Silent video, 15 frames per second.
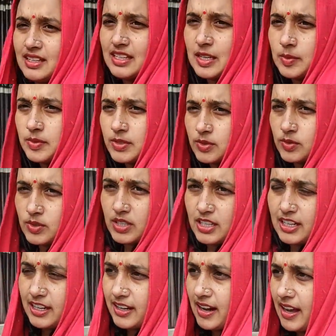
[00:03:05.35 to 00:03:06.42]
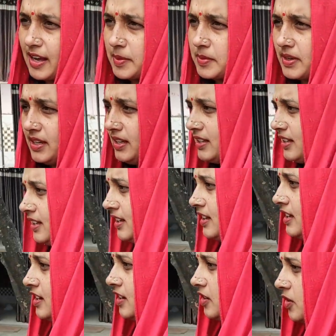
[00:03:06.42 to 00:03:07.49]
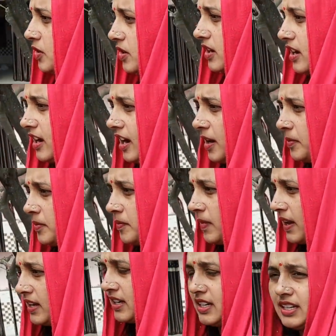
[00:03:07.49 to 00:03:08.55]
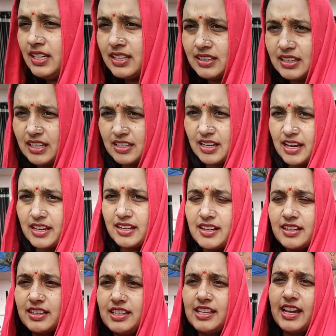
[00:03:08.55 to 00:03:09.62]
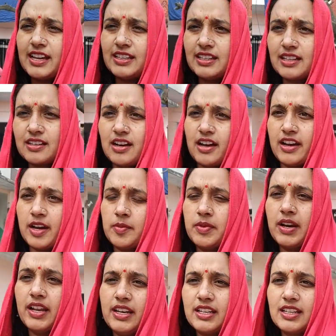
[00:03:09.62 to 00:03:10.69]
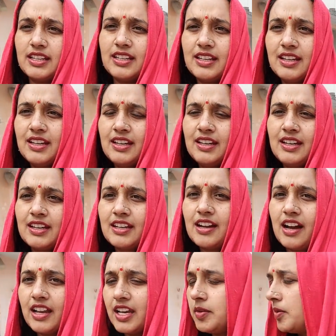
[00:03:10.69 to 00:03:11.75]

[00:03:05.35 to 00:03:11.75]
ये भी स्कूटर ले रहा है अपना और अब मैंने तैयारी कर दी है इधर खाना बनाने की खाने